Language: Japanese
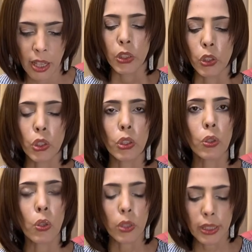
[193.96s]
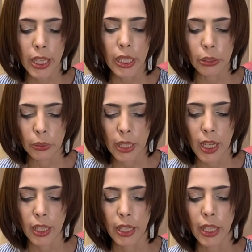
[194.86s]
中国政府
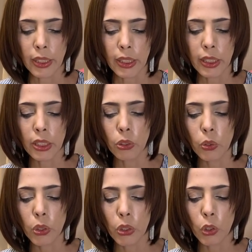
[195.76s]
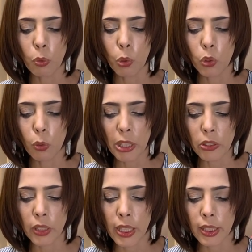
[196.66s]
が来日中止を求め
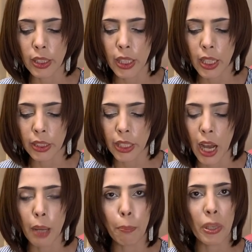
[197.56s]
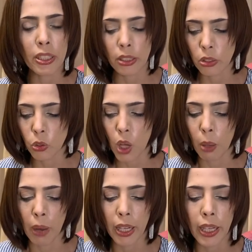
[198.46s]
る決議案に反発するのは
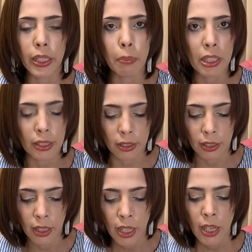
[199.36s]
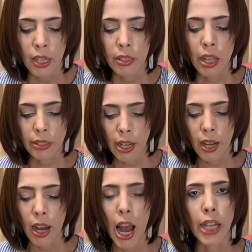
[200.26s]
わかります。た
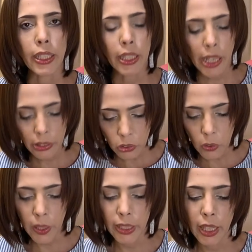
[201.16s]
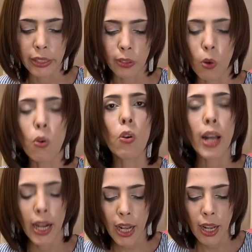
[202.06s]
だ、呆れるのはやはりここ
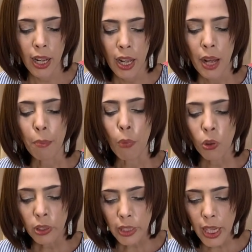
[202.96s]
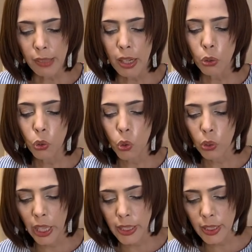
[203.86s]
から。問題はこの
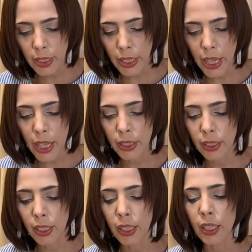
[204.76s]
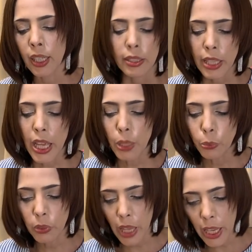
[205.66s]
決議案に政
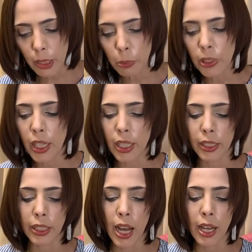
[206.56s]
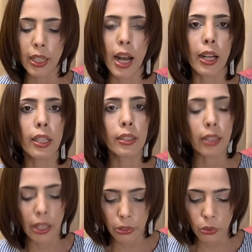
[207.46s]
府内部から批判が上がっ
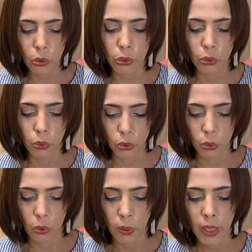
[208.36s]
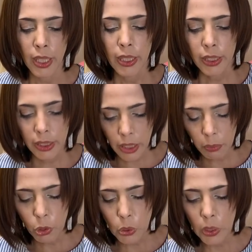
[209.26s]
ているということ。しか
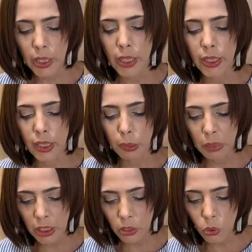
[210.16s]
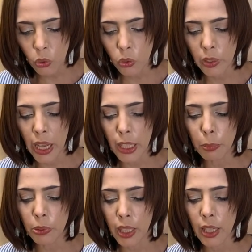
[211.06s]
もそれが自民党の内
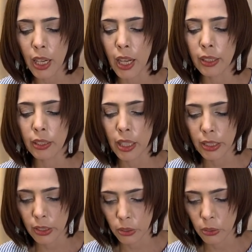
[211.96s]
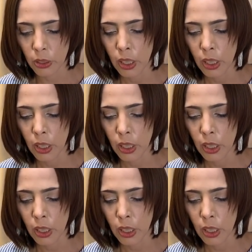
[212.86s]
部から反対する。